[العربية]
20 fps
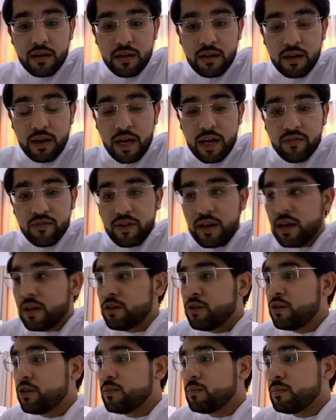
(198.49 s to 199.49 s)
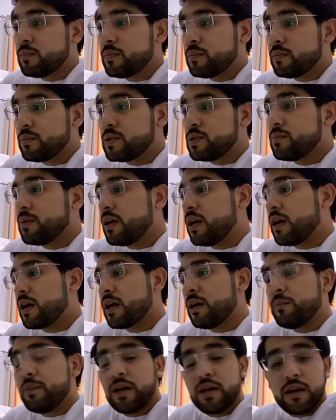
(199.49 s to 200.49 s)
لايفنا آه، اليوم بسم الله
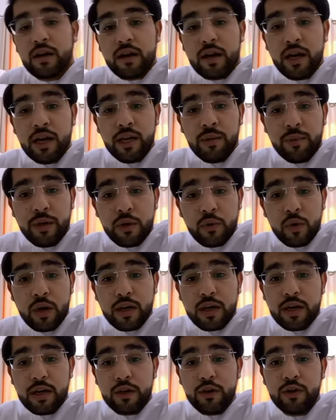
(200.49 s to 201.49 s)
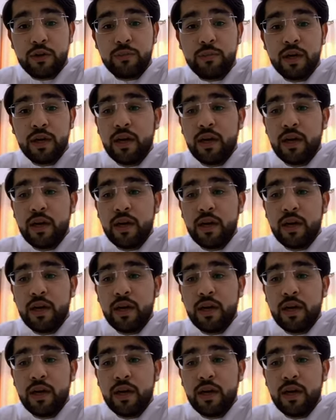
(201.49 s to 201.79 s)
الرحمن الرحيم عنواننا اليوم